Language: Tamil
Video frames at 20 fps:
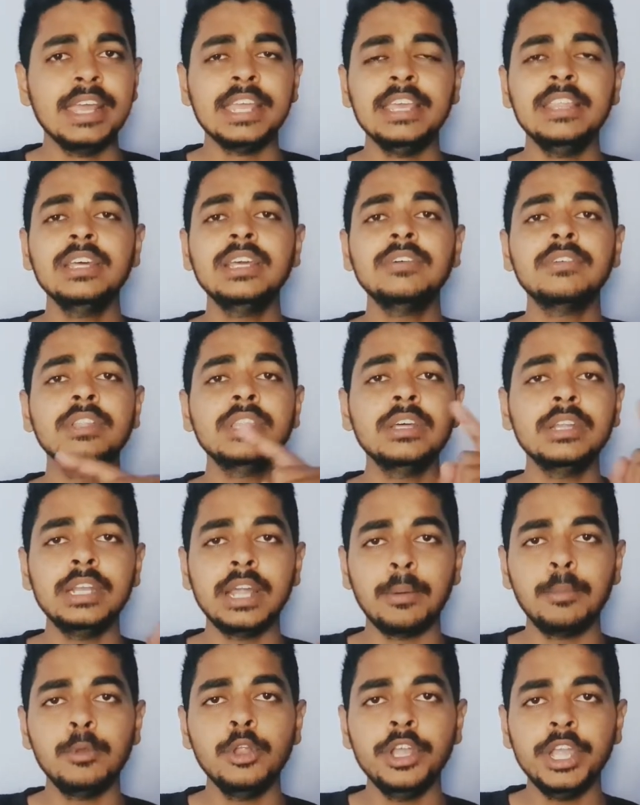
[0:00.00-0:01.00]
இதுக்கு வந்து
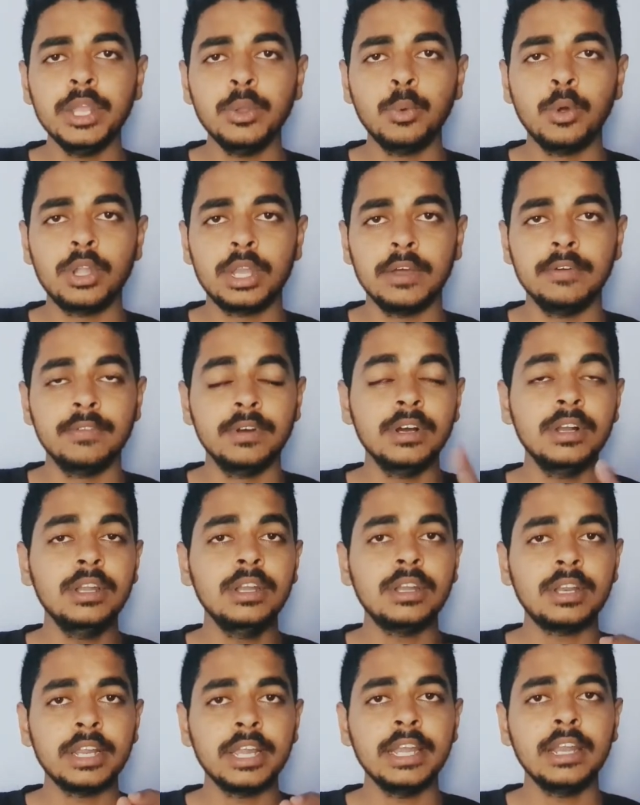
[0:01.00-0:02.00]
டபிள்யூடிஓட்ட வேர்ல்ட்
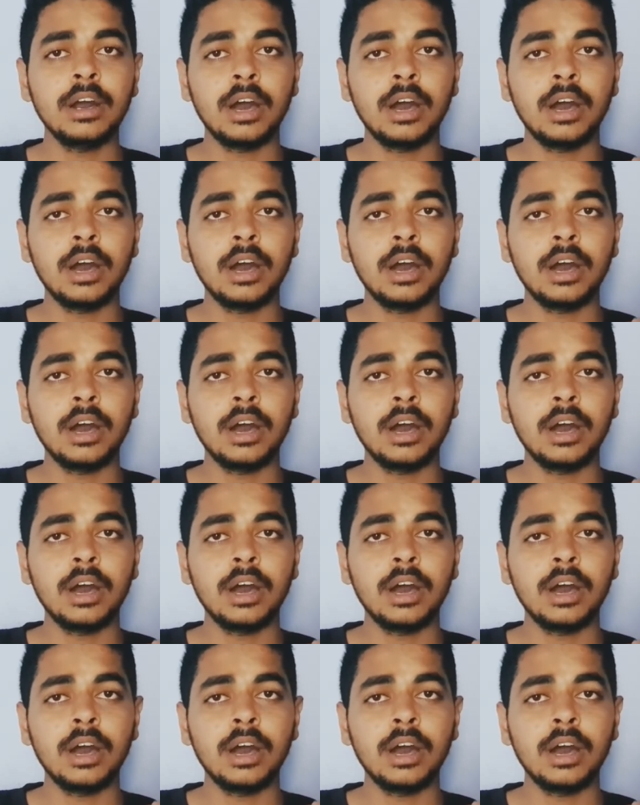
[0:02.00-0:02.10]
ட்ரேட்